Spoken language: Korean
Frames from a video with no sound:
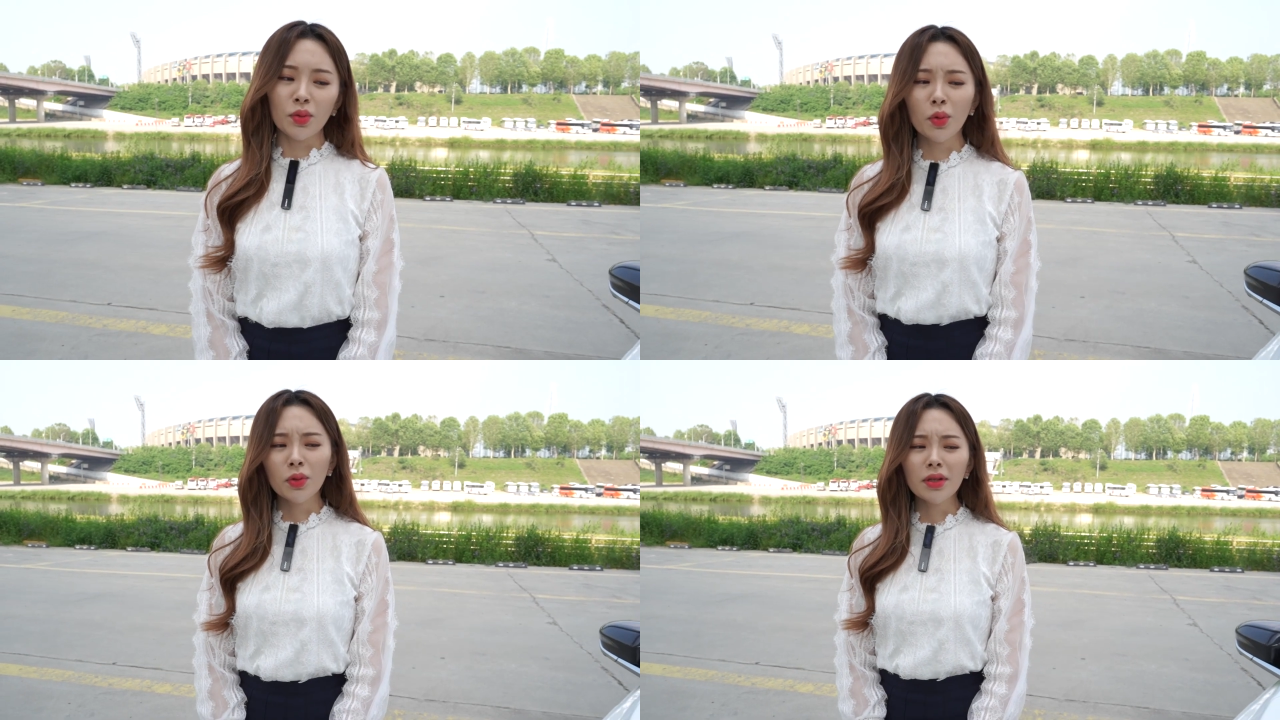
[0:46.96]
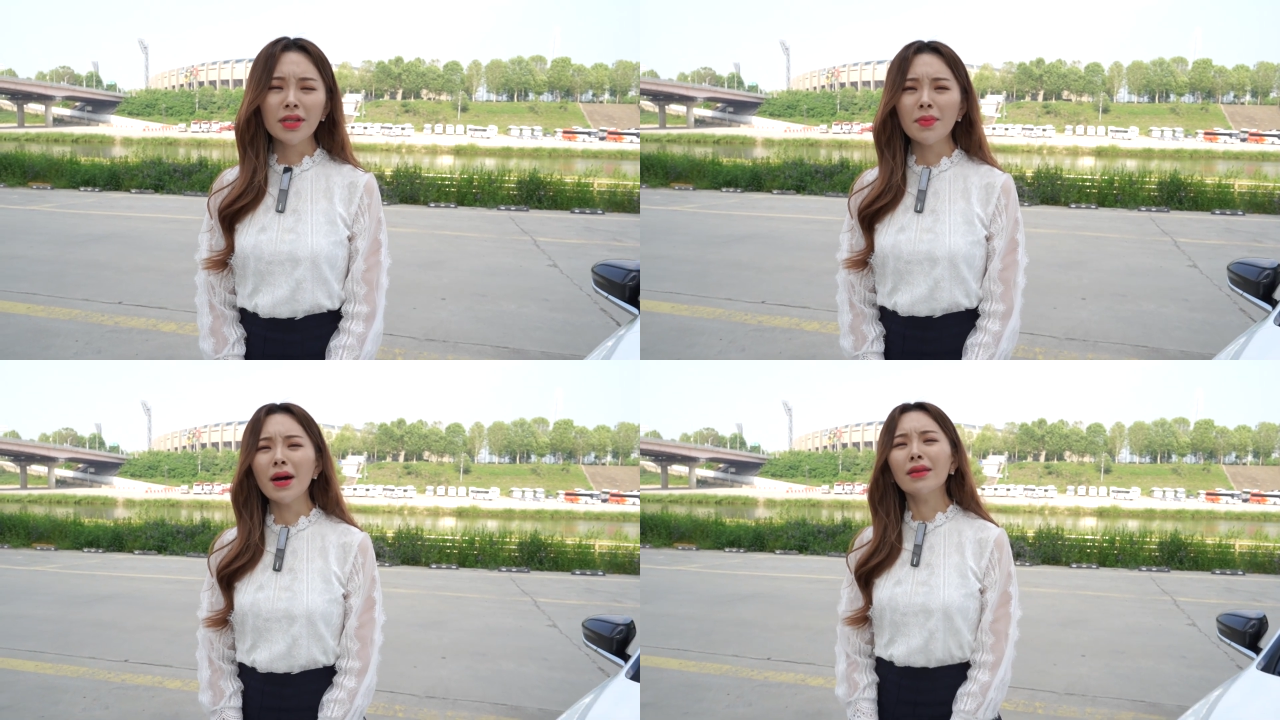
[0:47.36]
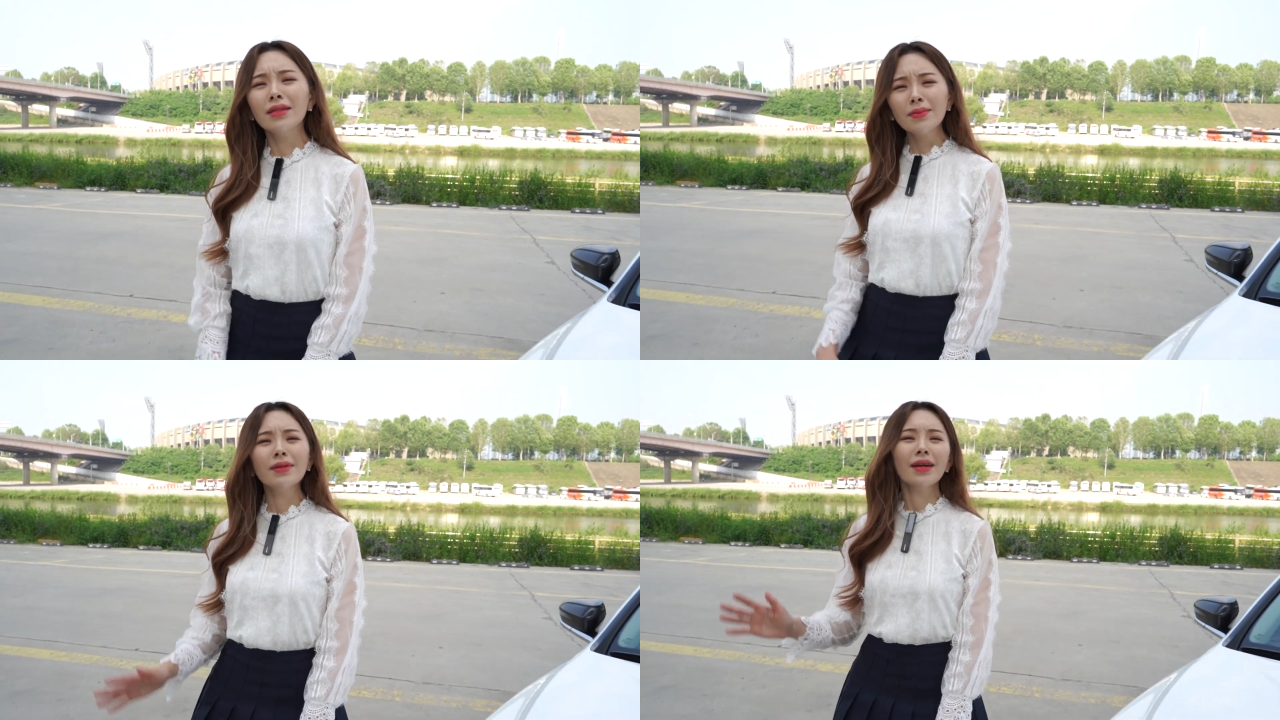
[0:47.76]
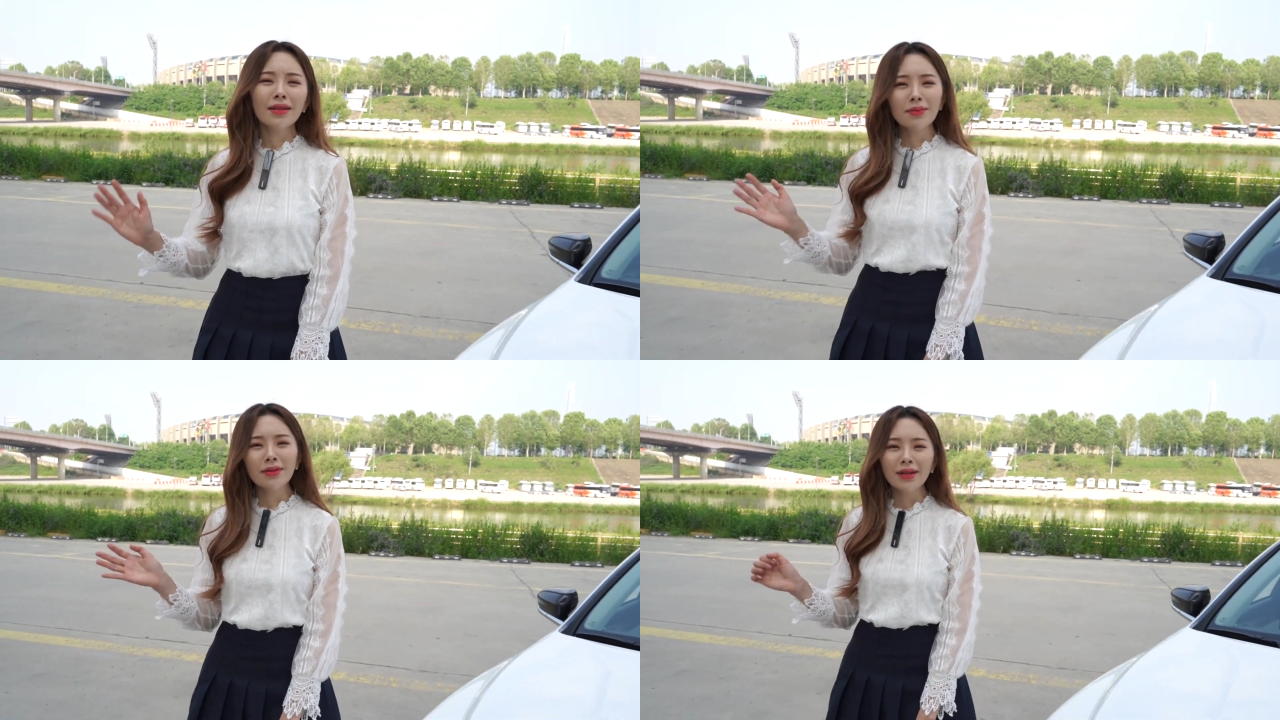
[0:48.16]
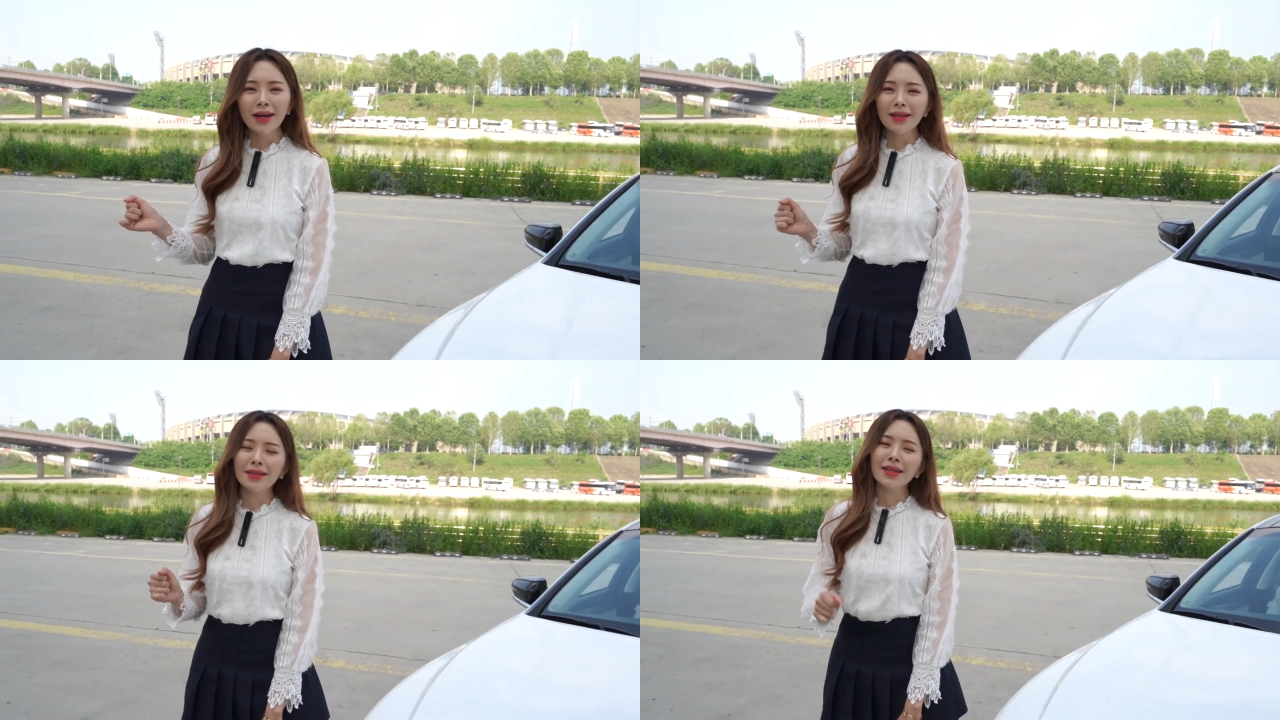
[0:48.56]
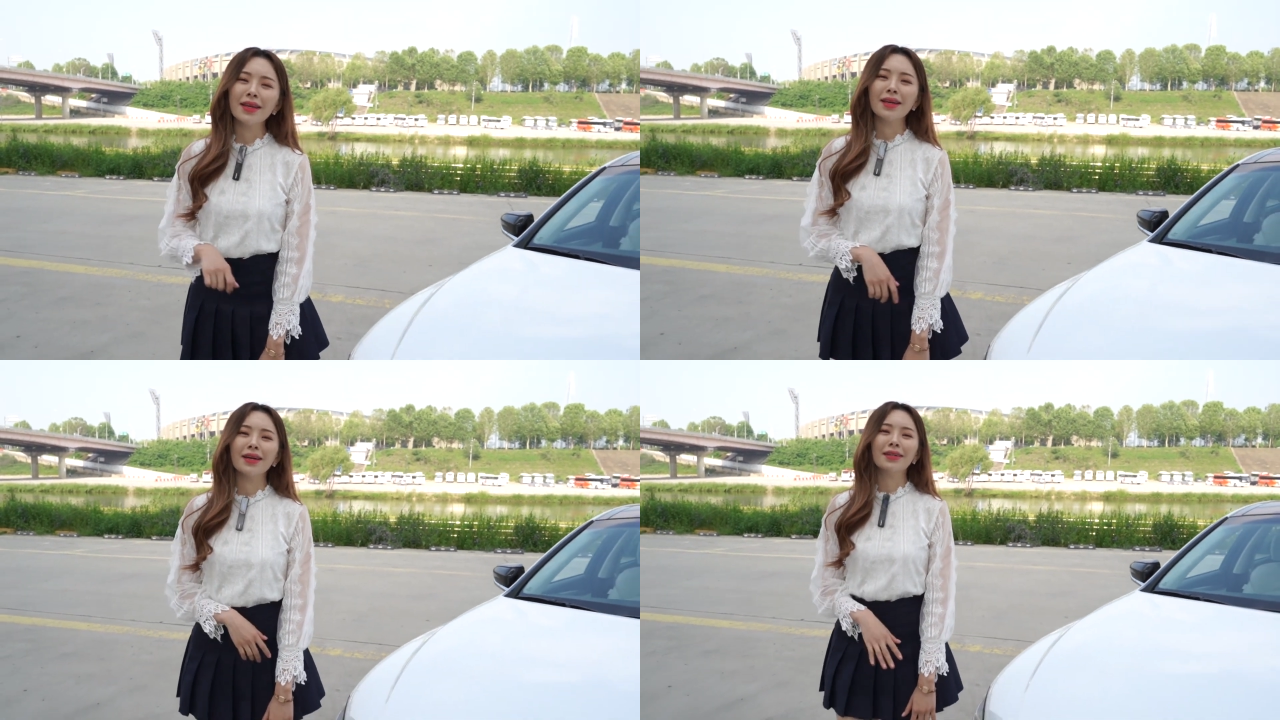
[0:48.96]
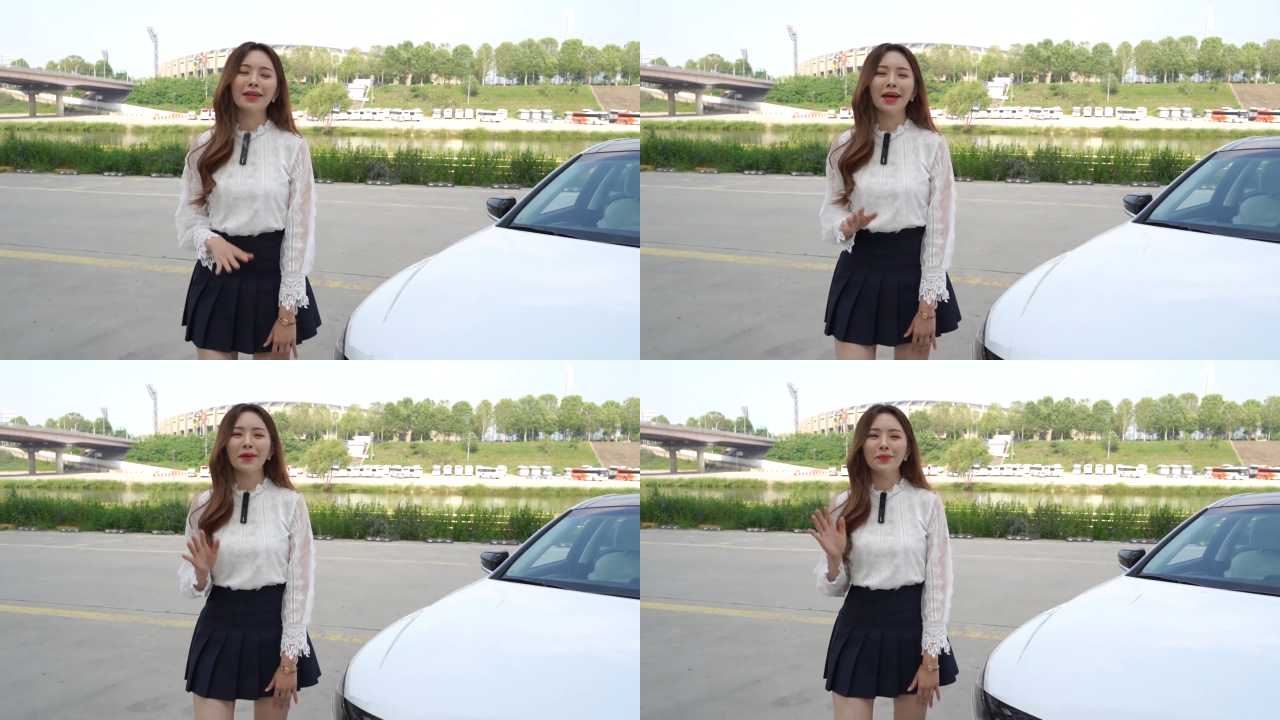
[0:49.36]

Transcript: 도대체 막 르블랑 하는데 그게